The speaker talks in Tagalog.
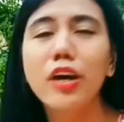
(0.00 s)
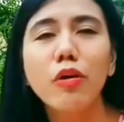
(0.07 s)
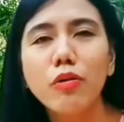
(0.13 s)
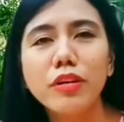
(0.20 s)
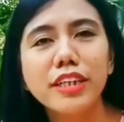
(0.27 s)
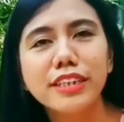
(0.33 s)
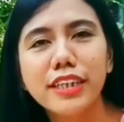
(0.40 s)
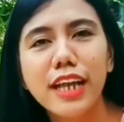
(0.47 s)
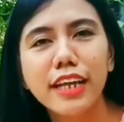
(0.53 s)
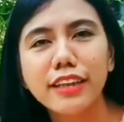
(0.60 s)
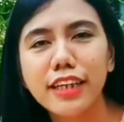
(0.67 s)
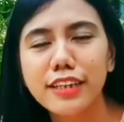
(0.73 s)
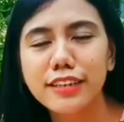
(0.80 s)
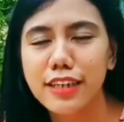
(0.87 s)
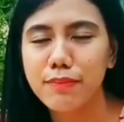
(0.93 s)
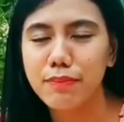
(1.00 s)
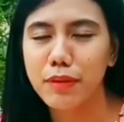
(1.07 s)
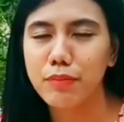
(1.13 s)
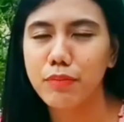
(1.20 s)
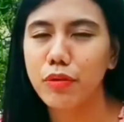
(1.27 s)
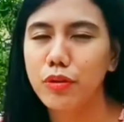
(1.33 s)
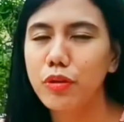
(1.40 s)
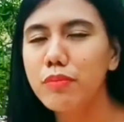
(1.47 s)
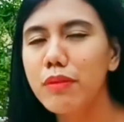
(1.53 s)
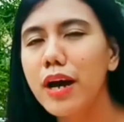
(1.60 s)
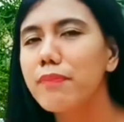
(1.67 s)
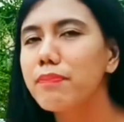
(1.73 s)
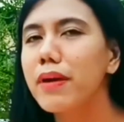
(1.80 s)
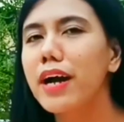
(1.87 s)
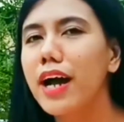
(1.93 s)
Nang una sa lahat na isipin mo, yung
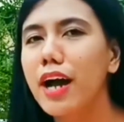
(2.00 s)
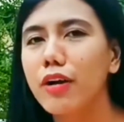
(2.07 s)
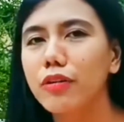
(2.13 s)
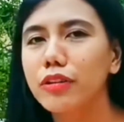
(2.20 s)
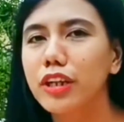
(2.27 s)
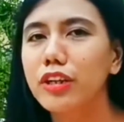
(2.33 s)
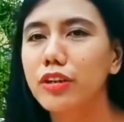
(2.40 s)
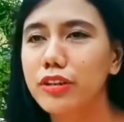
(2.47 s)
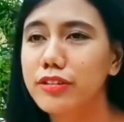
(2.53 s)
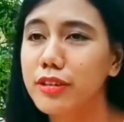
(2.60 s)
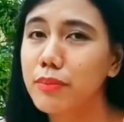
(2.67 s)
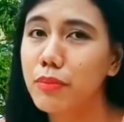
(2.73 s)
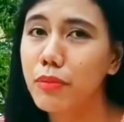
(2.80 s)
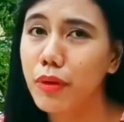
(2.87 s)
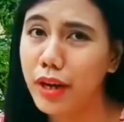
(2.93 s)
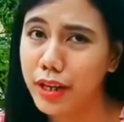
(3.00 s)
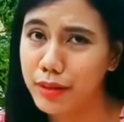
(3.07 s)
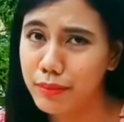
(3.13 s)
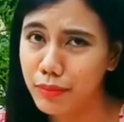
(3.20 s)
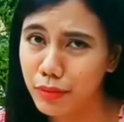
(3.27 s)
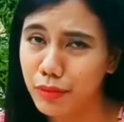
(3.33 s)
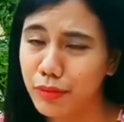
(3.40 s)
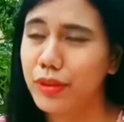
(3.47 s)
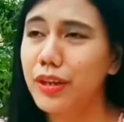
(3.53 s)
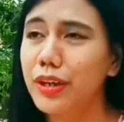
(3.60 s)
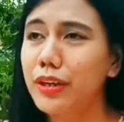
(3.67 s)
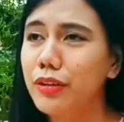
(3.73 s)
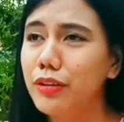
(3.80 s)
mga pangako ni Lord sa buhay mo.